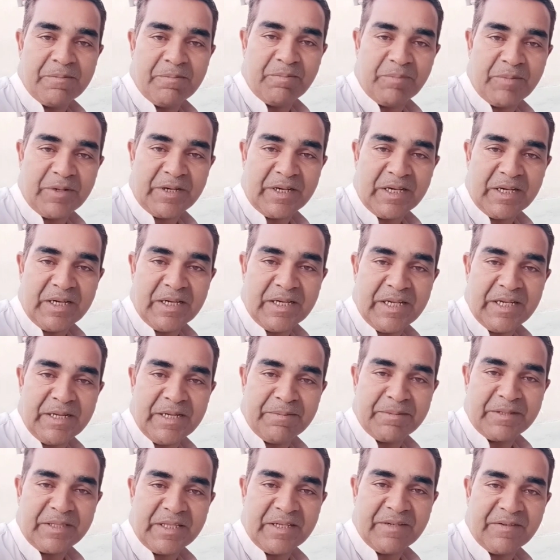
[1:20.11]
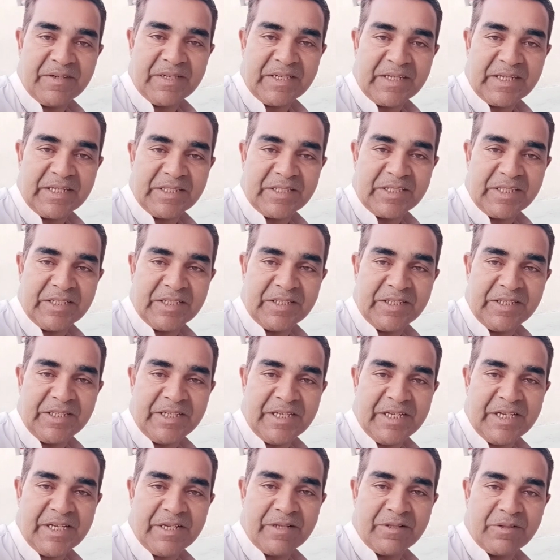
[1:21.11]
बड़ा अहम त्यौहार है
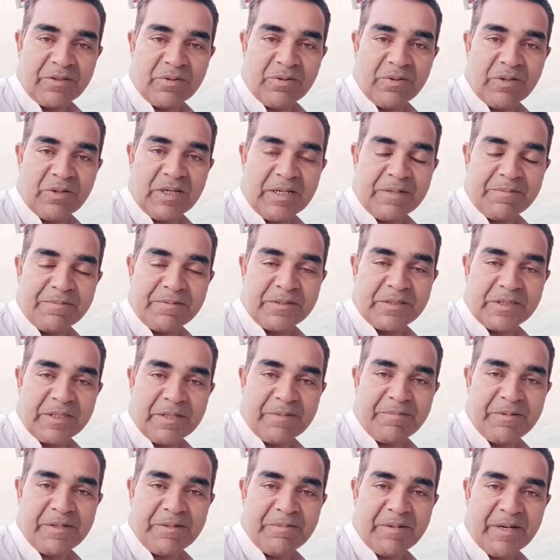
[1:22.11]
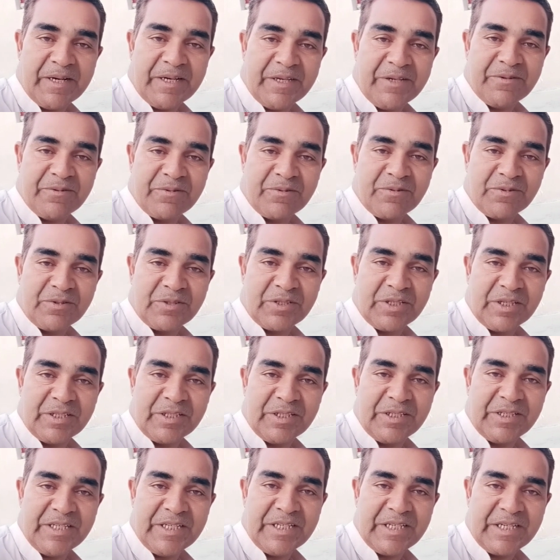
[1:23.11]
थदड़ी तो आप सभी भाइयों को
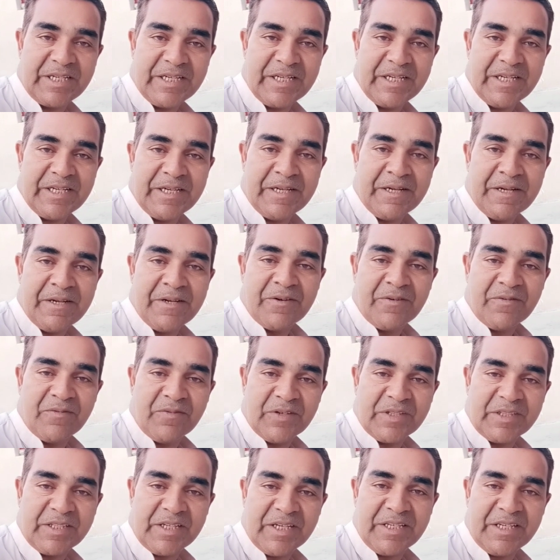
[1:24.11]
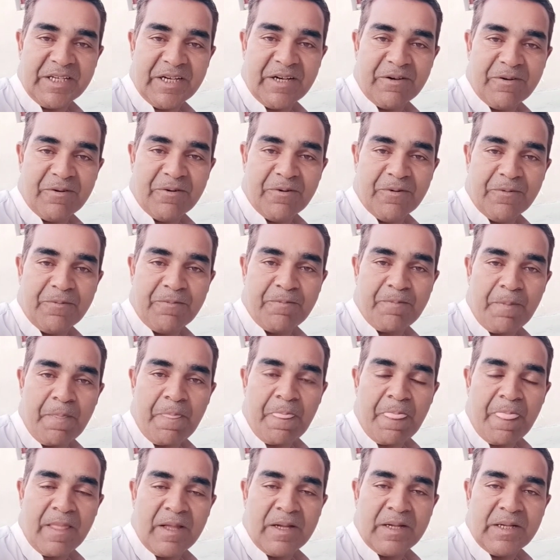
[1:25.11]
थदड़ी की बधाइयाँ हो
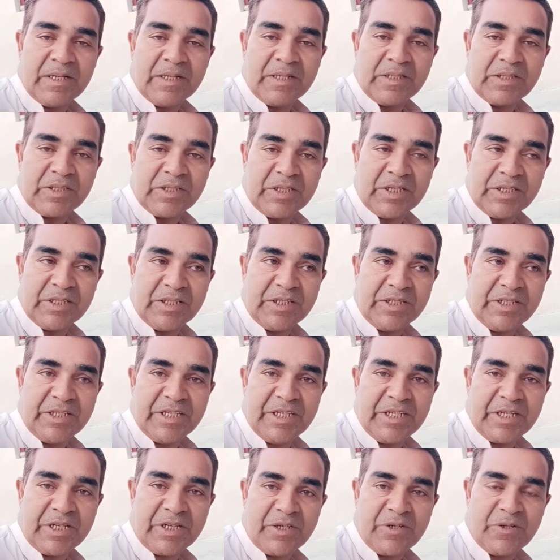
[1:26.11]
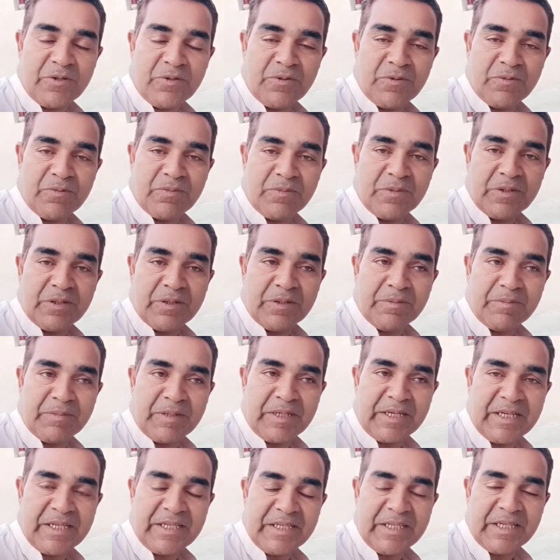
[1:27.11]
थदड़ी क्यों
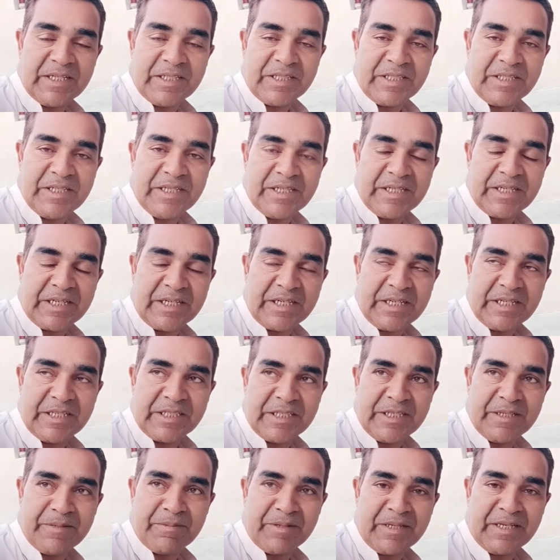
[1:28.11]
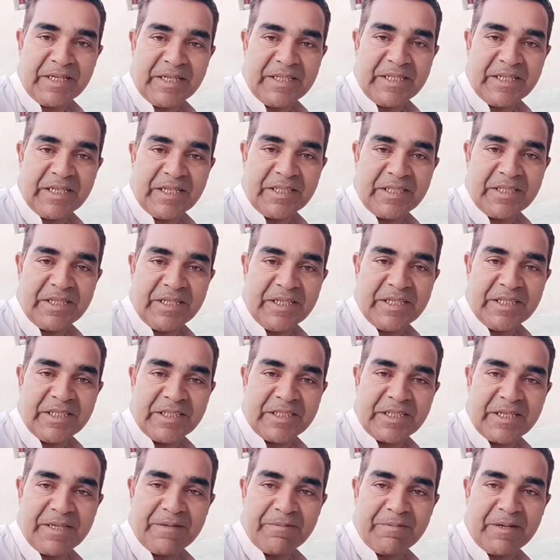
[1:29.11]
मनाई जाती है कैसे मनाई जाती है
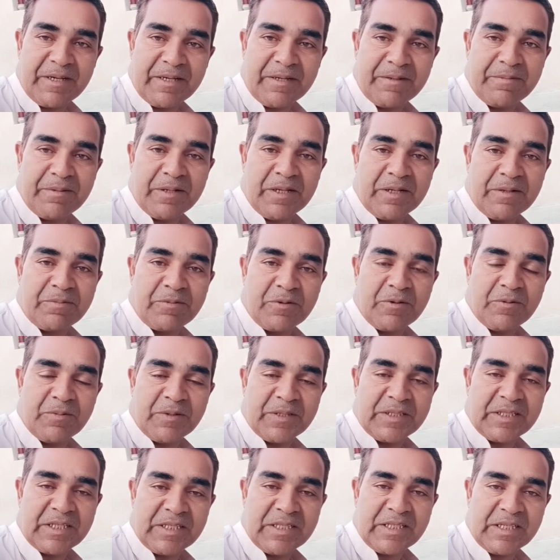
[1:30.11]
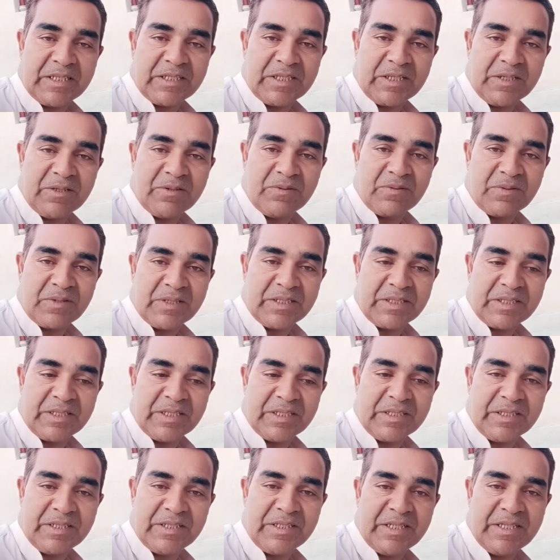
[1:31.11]
इसके बारे में आपको बताता चलो कि
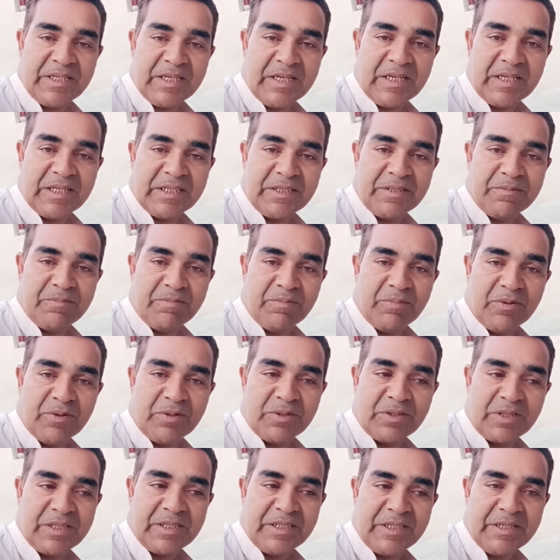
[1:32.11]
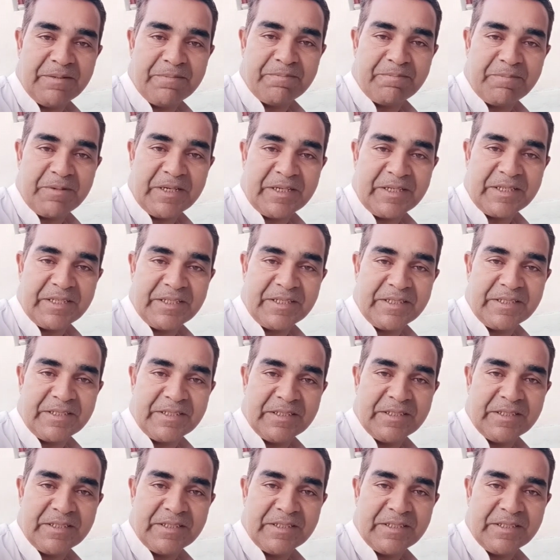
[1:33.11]
थदड़ी आज बहुत ही इम्पॉर्टेंट